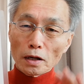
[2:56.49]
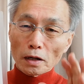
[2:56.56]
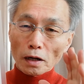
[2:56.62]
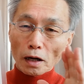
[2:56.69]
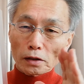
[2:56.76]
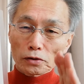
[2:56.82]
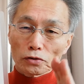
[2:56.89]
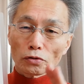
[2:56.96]

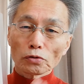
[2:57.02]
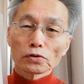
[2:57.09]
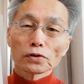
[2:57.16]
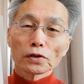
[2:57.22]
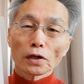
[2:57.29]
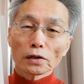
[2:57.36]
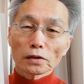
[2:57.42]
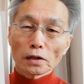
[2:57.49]
発症し
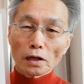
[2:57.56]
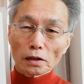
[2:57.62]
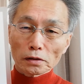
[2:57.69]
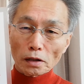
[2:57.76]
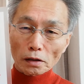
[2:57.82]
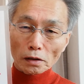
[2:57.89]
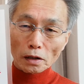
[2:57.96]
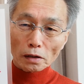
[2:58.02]
ていない
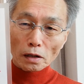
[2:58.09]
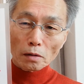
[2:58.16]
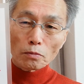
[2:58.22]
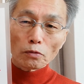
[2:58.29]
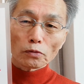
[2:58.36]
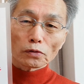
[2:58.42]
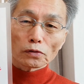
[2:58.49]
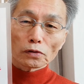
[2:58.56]
だけか
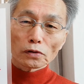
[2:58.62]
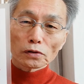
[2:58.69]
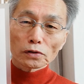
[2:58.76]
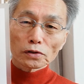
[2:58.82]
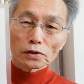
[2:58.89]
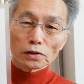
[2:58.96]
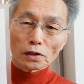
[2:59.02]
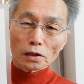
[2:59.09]
も
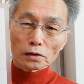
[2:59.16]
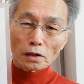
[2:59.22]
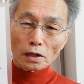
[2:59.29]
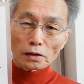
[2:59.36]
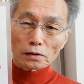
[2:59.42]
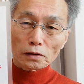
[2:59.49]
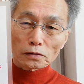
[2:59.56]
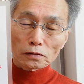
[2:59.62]
しれな
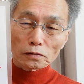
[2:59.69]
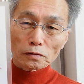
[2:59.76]
いです。